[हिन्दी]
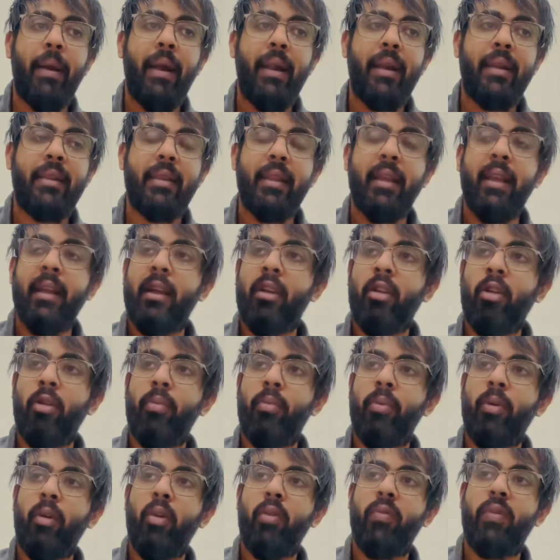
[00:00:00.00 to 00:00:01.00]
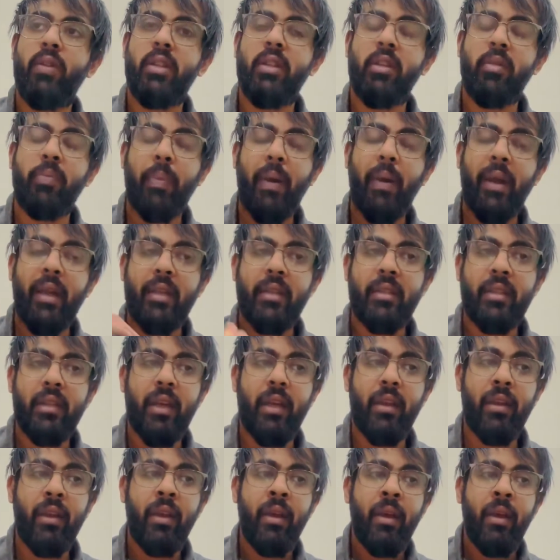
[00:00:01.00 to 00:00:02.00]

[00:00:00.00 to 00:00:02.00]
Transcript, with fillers: बाहर से अगर कोई ओवरसीज पाकिस्तान